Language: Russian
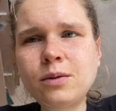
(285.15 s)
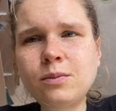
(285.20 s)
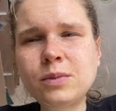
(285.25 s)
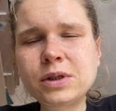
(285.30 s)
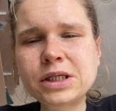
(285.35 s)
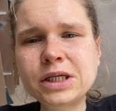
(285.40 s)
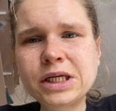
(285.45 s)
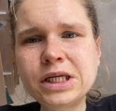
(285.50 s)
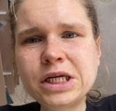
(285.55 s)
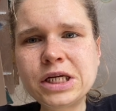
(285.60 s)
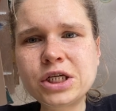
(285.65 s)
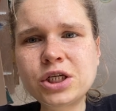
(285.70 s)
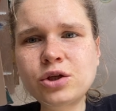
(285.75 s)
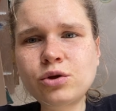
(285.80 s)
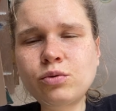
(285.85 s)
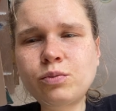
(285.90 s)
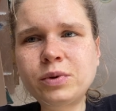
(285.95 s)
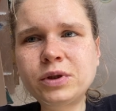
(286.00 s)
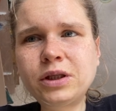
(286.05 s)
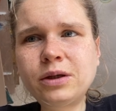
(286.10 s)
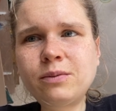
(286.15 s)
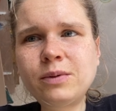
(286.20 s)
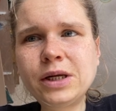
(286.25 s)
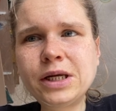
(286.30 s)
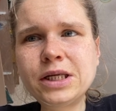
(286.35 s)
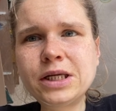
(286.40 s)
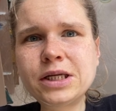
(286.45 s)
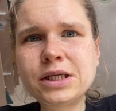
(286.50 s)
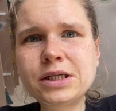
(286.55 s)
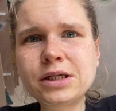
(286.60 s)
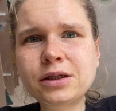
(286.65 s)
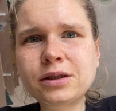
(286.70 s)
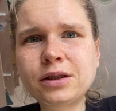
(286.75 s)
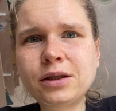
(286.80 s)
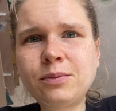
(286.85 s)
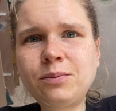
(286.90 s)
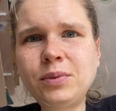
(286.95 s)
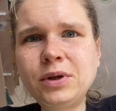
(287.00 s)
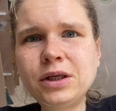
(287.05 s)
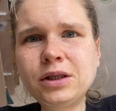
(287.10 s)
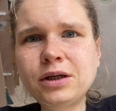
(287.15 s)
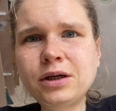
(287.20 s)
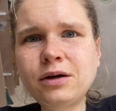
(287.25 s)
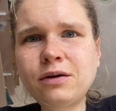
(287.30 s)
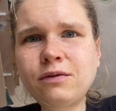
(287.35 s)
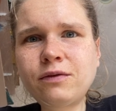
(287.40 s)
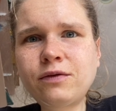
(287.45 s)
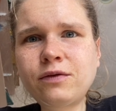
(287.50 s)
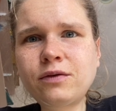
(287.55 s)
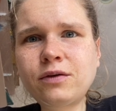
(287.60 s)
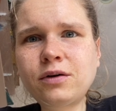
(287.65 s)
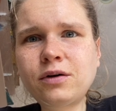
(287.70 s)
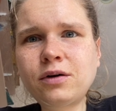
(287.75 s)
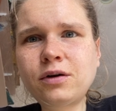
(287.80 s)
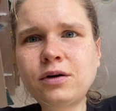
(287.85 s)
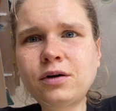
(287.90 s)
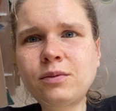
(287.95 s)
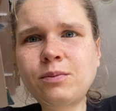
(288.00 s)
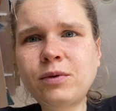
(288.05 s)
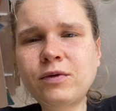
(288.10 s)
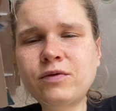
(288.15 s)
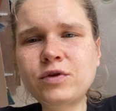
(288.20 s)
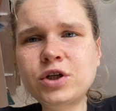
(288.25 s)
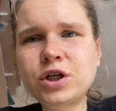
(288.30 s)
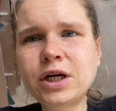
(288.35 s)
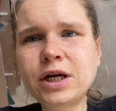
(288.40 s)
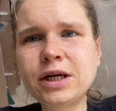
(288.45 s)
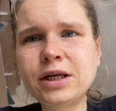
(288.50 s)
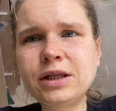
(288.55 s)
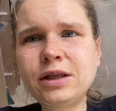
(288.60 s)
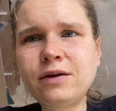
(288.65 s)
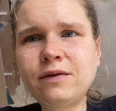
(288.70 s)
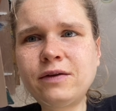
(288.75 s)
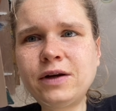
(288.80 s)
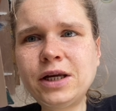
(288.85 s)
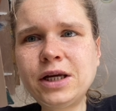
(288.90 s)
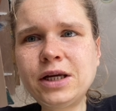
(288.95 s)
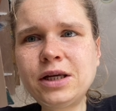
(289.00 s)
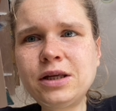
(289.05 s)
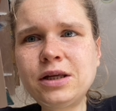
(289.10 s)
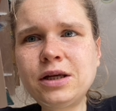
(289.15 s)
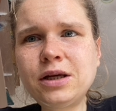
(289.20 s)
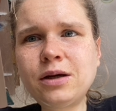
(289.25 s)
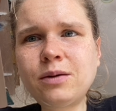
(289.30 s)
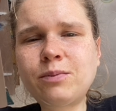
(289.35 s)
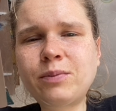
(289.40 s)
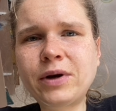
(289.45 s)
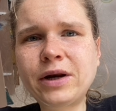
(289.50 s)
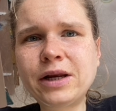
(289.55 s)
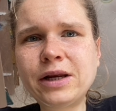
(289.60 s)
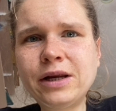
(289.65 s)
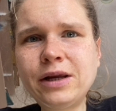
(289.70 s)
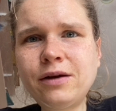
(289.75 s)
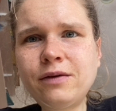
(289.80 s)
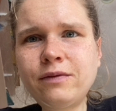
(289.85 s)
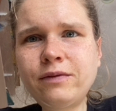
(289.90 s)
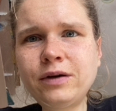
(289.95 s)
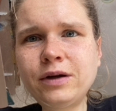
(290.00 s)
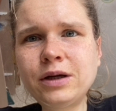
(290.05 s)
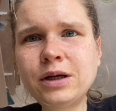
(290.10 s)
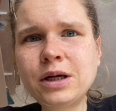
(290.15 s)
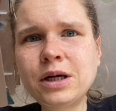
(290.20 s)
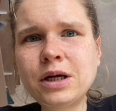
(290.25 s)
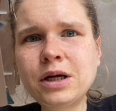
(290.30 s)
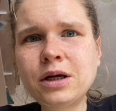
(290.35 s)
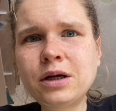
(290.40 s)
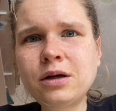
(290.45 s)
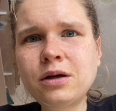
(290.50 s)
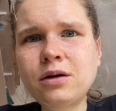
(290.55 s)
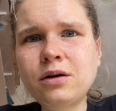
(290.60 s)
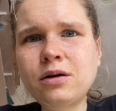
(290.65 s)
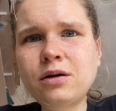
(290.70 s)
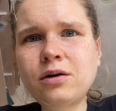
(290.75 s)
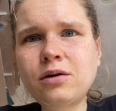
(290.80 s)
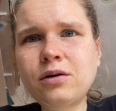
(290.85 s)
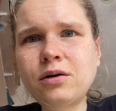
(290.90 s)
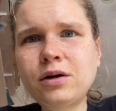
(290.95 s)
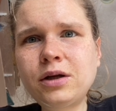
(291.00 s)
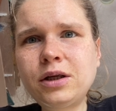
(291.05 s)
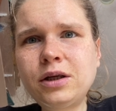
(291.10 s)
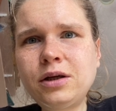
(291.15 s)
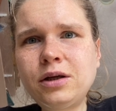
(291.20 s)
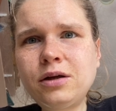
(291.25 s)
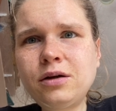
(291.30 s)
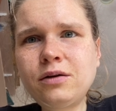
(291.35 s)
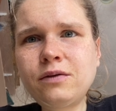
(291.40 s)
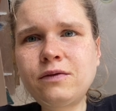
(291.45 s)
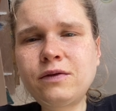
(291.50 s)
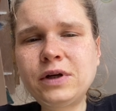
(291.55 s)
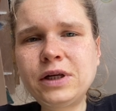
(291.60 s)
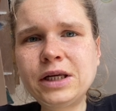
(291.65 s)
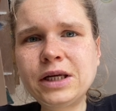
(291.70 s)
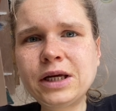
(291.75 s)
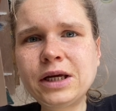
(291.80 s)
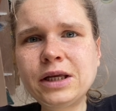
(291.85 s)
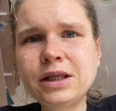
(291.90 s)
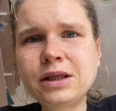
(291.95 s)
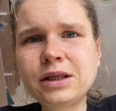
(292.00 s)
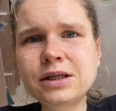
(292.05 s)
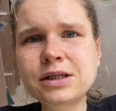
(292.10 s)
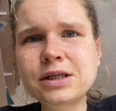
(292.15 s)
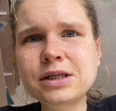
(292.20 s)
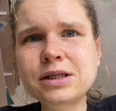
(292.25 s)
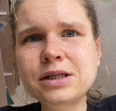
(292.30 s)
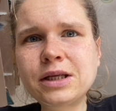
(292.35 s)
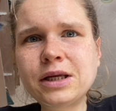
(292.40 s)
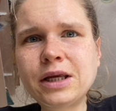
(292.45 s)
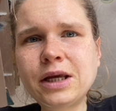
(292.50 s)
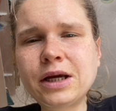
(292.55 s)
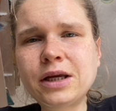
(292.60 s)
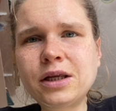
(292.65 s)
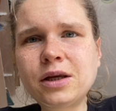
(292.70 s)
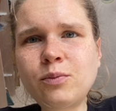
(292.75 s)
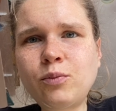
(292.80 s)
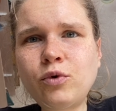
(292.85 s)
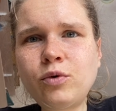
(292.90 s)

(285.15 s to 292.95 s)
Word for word: Бесконечное употребление этих напитков э, повышает давление, приливы э, и влияет на состояние.